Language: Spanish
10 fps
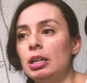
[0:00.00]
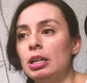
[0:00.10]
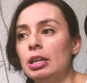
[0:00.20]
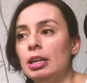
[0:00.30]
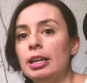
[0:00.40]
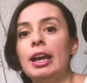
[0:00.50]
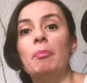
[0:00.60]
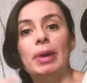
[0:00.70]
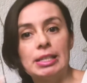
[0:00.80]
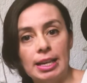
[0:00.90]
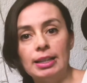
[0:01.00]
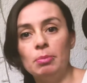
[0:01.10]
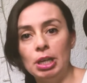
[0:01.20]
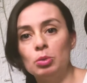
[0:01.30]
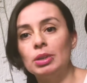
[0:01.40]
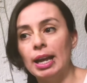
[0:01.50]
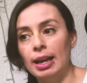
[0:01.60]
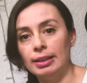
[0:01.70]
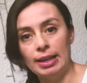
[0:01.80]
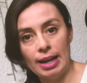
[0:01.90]
Y, empecé también
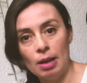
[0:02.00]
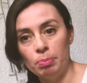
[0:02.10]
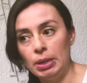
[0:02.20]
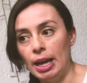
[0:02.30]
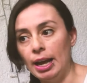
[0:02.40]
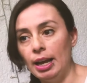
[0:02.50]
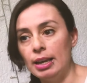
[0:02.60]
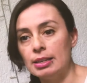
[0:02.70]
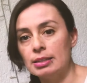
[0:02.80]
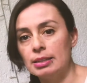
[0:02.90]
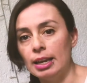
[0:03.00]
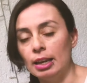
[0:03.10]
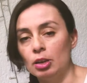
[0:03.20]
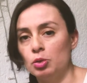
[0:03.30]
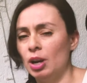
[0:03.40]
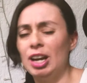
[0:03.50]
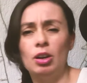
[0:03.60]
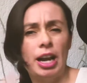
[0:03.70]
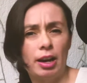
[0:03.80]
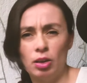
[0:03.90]
una terapia, este, yo a
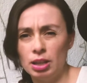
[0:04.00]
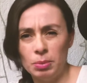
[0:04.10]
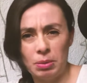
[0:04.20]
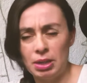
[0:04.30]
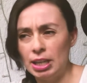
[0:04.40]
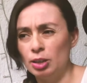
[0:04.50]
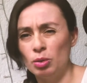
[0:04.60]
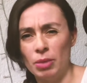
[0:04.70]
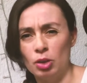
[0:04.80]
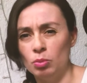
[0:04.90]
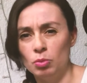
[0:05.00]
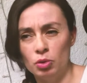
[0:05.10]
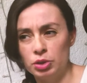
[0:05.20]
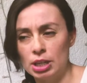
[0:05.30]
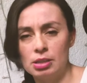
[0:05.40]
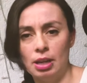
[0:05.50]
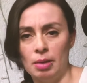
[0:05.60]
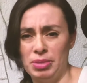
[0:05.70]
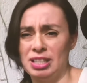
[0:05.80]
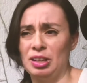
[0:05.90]
lo largo de mi vida he tomado muchas
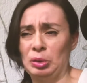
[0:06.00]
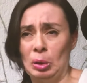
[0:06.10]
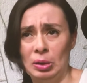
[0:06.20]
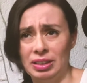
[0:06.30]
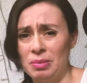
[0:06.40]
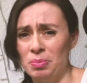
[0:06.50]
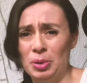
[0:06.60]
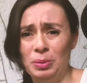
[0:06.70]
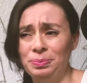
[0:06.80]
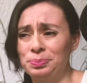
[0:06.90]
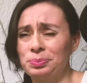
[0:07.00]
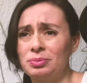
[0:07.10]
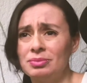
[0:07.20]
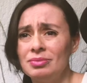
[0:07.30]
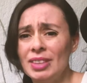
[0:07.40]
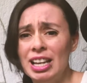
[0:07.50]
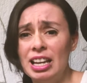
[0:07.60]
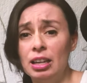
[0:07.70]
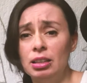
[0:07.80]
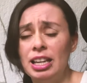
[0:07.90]
terapias de todo tipo
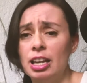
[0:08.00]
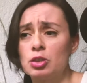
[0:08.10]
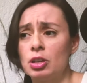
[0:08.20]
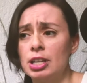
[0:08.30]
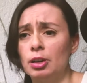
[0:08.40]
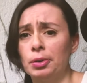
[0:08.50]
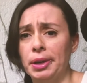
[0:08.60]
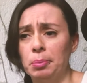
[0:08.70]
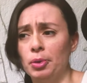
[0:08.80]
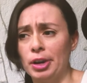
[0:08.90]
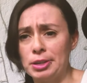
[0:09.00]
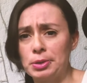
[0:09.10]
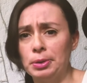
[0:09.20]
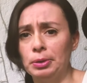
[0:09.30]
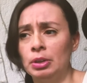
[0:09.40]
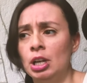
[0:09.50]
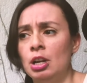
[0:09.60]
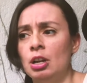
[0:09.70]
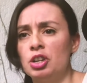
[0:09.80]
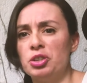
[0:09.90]
eh, y eso es algo que por eso
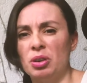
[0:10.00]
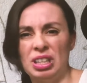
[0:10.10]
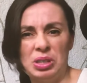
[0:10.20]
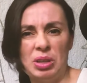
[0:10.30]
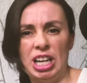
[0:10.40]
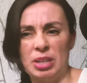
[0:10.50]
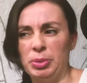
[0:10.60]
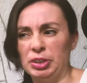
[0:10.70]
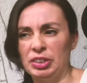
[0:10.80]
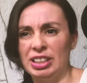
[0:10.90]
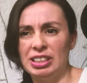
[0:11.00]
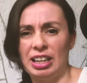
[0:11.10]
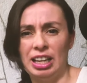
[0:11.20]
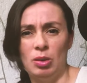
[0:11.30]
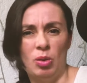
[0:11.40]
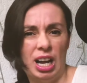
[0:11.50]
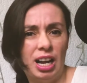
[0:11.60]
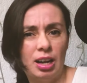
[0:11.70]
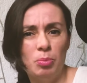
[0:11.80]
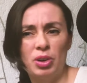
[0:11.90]
yo insto a las personas a que lo
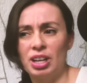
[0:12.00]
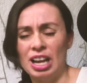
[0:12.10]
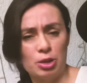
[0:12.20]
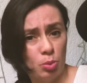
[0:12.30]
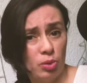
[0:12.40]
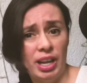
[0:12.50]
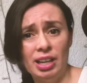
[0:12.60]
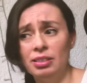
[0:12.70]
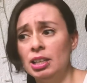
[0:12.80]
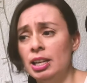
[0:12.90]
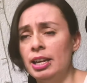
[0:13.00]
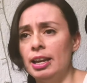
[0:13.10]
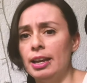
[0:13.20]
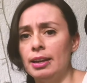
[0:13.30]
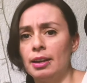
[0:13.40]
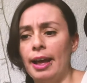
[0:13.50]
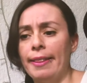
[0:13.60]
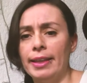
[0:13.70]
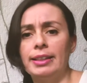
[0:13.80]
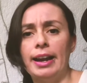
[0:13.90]
hagan porque ayudan eh,
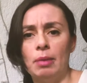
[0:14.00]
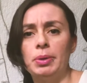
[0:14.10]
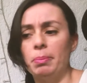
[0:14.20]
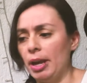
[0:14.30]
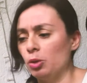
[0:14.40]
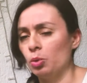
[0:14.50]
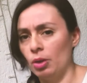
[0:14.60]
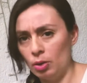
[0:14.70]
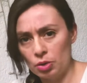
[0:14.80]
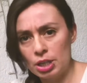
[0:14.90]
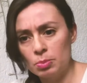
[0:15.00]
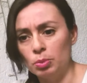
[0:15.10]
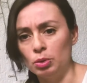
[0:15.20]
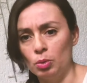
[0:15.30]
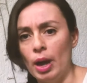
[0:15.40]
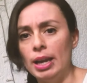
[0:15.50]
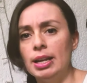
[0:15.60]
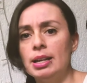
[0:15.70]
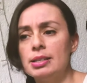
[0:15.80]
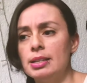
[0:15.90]
cada terapia me ayudó a cosas
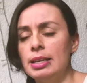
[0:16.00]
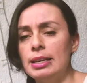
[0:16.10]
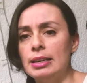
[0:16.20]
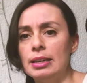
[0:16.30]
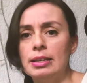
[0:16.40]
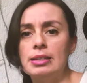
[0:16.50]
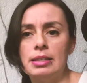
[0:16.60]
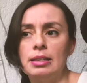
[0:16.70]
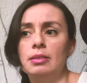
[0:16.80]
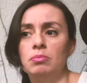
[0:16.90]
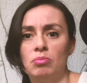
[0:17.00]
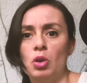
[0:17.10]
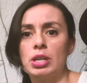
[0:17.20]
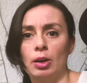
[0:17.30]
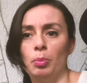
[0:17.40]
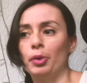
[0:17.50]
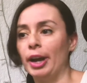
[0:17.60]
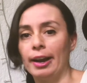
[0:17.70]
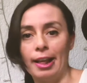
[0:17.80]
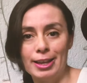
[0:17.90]
puntuales y, y, sí, o sea, como
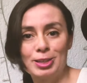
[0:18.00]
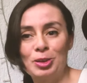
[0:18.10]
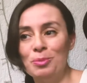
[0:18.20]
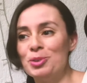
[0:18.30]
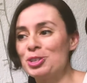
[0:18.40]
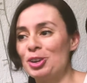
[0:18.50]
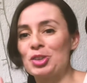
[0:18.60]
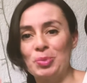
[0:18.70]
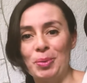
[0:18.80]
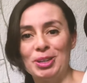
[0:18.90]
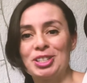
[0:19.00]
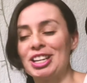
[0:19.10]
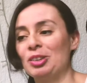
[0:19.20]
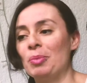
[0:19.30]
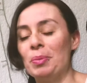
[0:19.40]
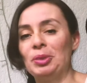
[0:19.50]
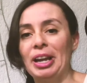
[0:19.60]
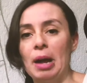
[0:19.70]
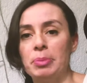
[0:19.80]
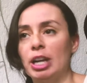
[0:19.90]
que agradezco mucho los momentos que tomé
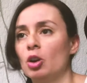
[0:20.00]
terapia.